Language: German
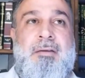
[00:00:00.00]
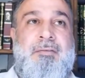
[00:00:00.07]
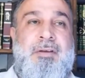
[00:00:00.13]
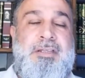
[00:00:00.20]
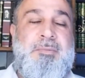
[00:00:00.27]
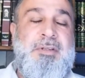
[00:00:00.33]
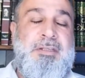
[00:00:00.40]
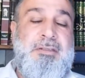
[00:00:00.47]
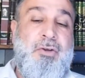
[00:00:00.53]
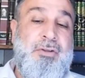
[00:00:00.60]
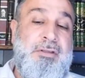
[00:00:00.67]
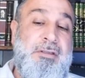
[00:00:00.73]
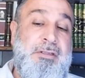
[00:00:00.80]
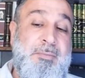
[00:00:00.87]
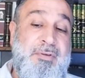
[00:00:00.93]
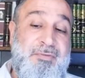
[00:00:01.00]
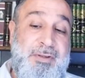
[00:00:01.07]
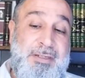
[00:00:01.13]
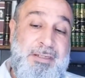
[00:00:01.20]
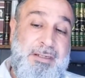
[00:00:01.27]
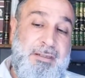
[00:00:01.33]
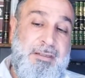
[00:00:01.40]
weil ich mich dort nicht
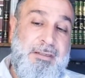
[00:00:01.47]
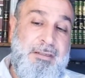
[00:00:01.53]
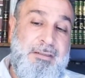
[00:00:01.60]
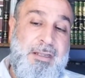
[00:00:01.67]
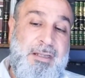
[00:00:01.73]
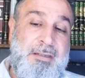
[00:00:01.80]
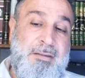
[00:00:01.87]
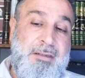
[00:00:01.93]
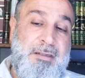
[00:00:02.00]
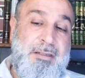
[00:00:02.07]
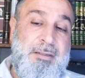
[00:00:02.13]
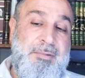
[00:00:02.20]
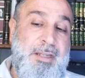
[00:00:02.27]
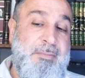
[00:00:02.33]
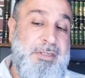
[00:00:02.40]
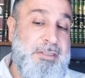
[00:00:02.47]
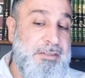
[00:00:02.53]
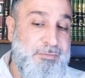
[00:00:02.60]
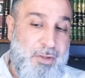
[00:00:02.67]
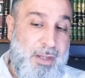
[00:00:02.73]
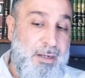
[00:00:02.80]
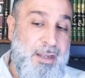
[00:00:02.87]
befinde, dann liebt er mich
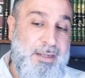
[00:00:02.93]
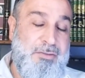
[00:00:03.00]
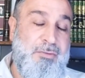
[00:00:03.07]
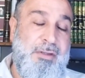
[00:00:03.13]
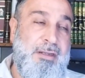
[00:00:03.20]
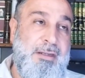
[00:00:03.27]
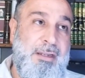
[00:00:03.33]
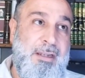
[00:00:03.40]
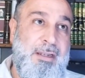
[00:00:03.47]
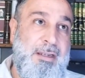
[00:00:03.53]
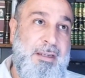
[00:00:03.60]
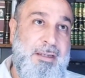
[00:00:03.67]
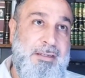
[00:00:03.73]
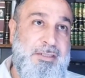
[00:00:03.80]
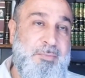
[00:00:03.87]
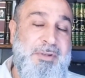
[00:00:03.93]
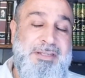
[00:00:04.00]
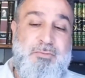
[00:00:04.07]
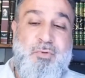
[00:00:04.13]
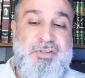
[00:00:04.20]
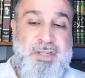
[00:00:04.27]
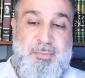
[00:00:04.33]
nicht für Allah, sondern äh, ich
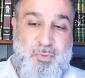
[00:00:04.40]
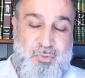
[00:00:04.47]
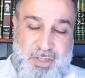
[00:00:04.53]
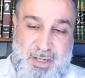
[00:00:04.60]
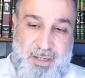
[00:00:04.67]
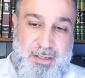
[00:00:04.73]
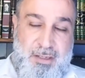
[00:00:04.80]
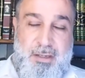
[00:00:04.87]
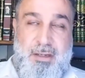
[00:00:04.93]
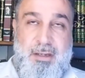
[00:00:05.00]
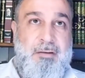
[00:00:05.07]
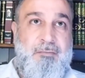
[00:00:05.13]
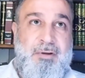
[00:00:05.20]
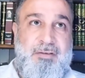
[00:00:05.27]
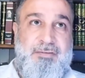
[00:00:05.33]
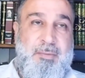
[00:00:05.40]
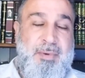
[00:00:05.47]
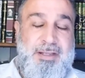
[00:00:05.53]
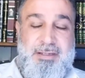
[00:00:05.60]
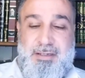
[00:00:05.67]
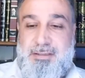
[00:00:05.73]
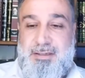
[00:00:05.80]
bin nur sein Bruder, weil wir
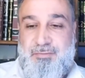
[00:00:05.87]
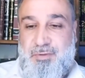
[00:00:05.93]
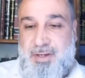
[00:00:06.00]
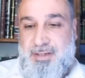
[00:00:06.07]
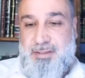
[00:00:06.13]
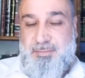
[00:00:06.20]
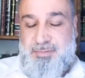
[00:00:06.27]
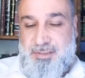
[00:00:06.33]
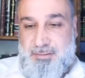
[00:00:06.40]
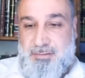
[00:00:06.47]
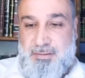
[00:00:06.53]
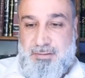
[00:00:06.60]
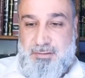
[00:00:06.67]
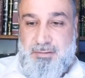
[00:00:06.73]
beide Kinder von Adam sind.